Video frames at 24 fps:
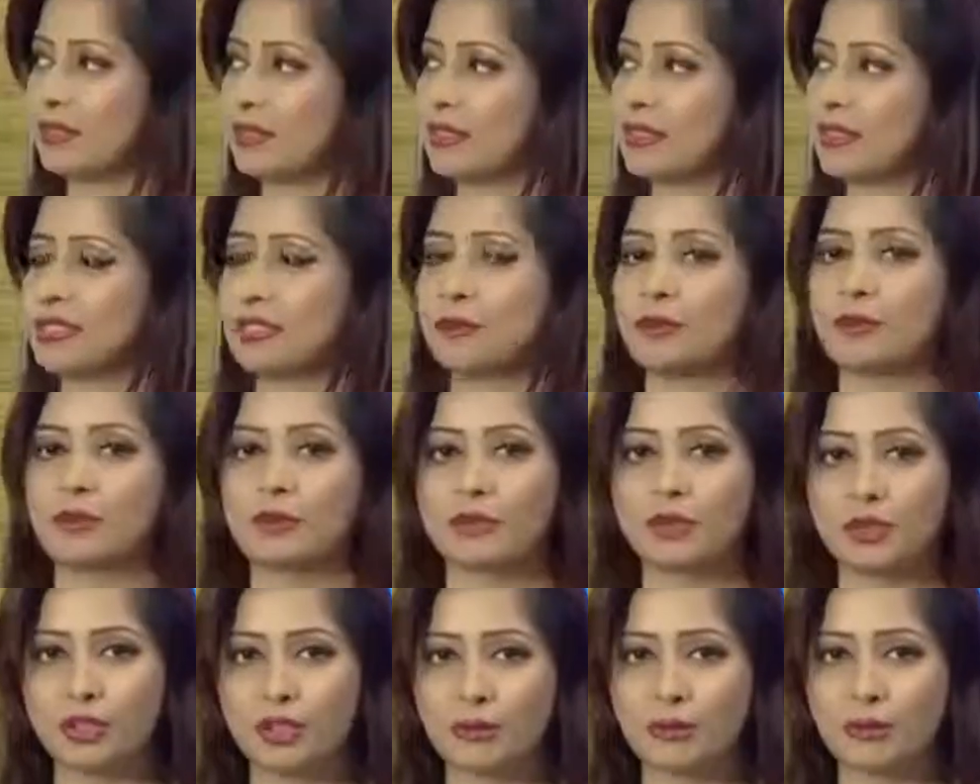আচ্ছা। আছে ধন্যবাদ
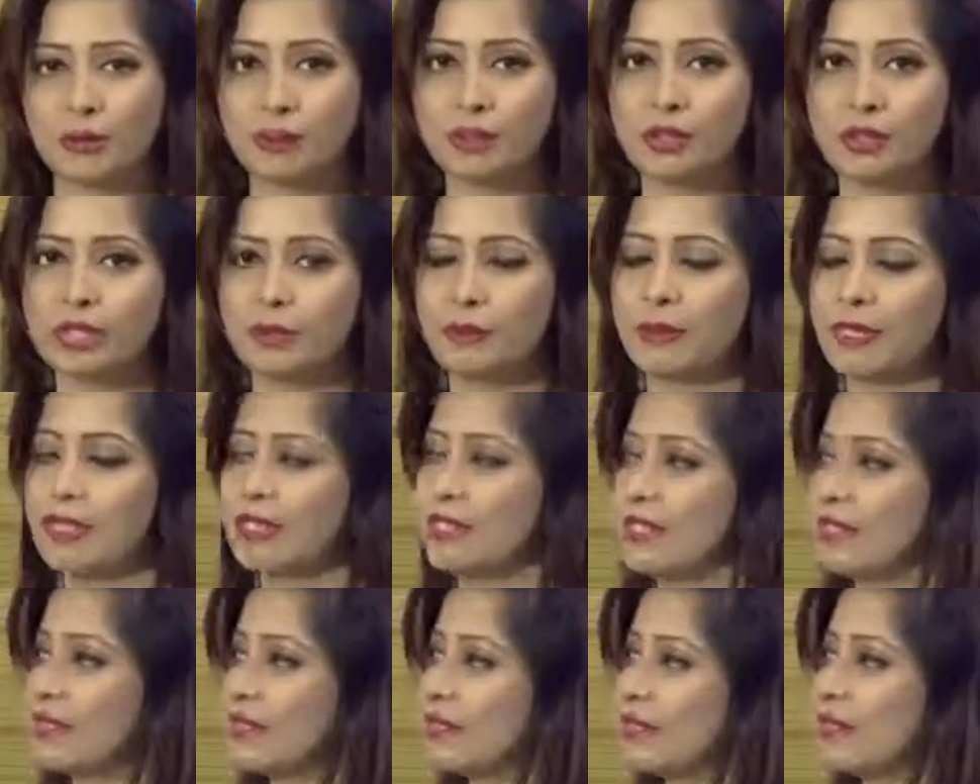ধন্যবাদ বুঝতে
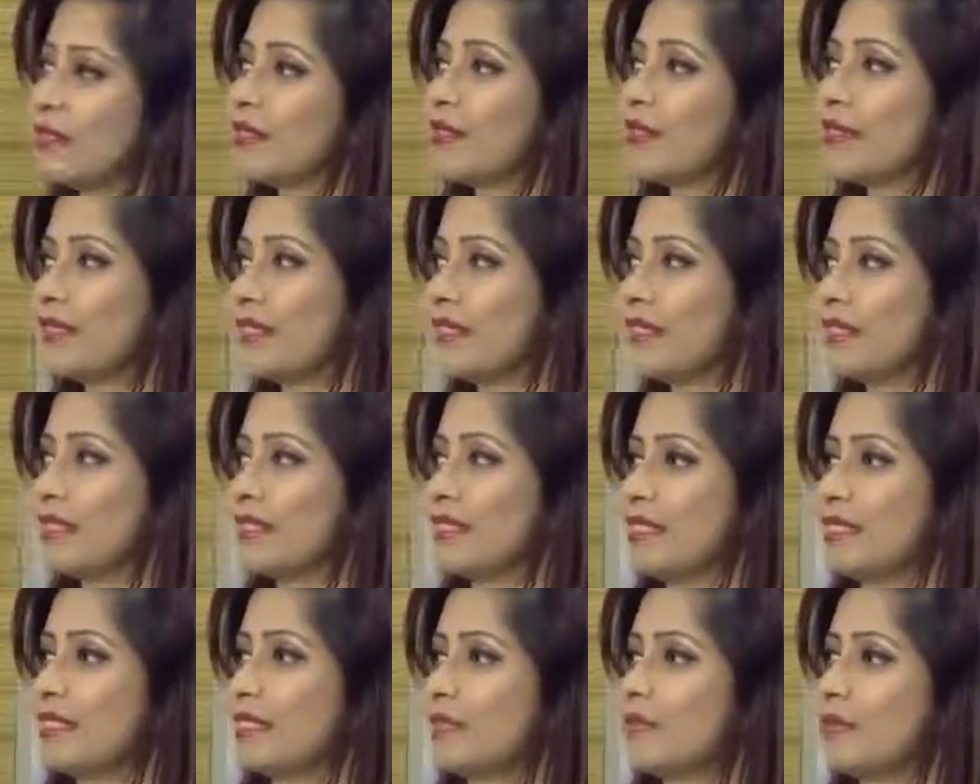পেরেছি
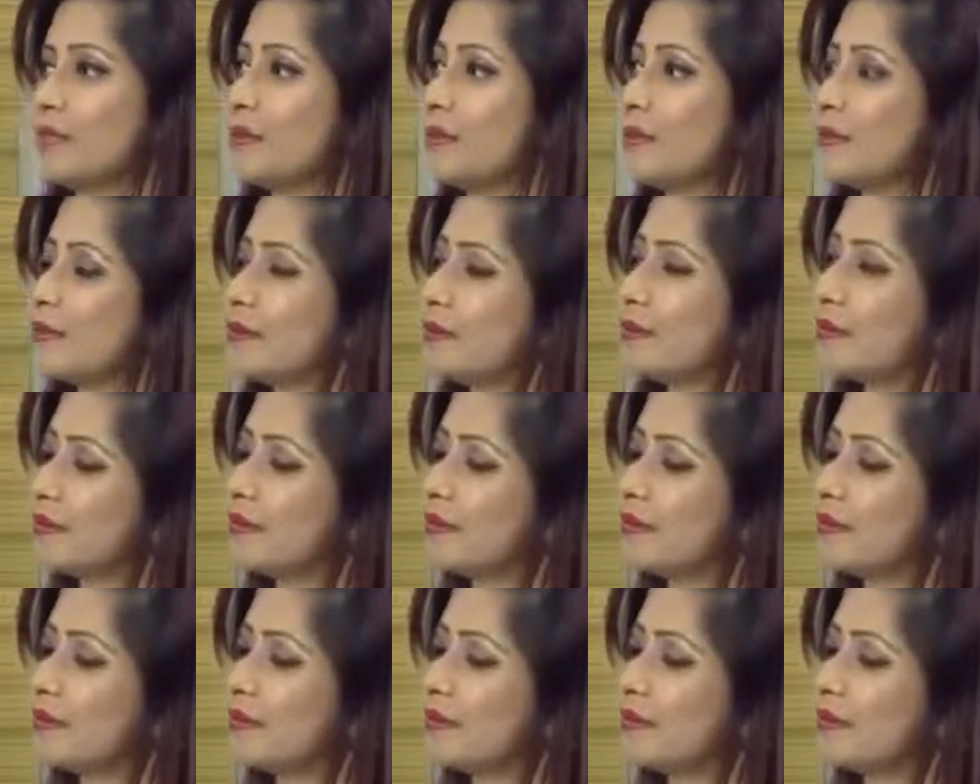তাহলে